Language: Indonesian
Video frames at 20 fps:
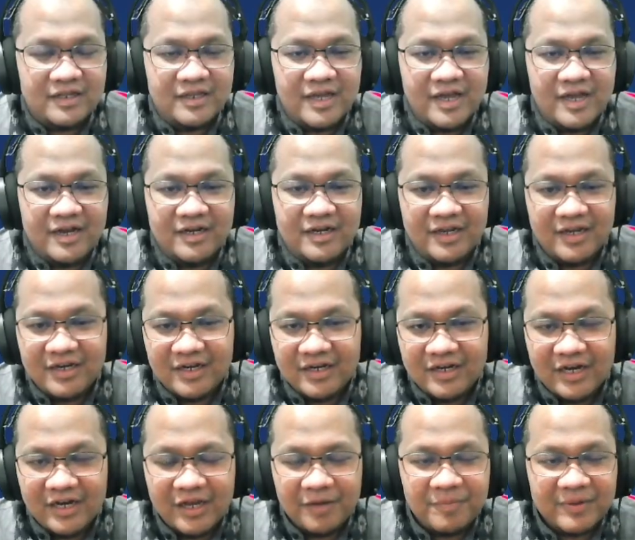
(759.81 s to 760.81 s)
Dan ini
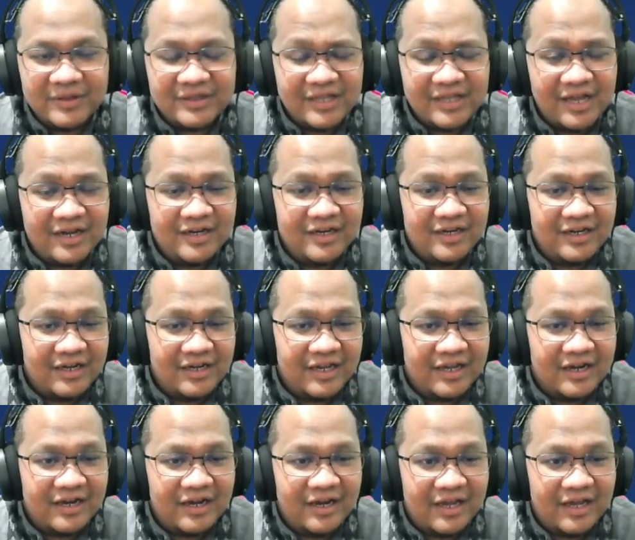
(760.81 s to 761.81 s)
dia
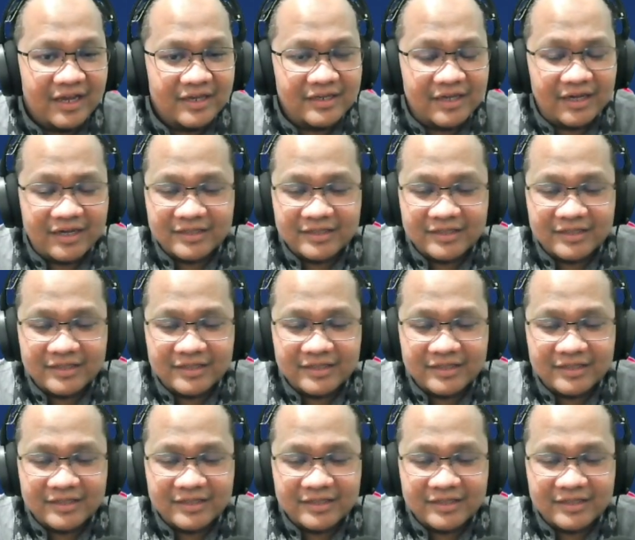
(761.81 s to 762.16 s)
pertandingan lainnya.